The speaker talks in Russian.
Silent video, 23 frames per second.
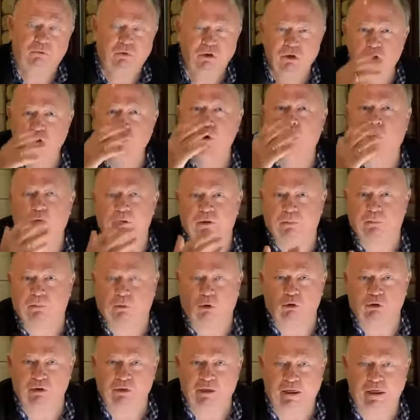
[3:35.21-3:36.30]
Ну, идиоты,
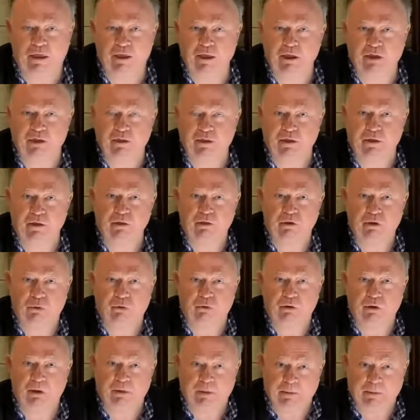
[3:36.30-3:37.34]
просто клинические идиоты.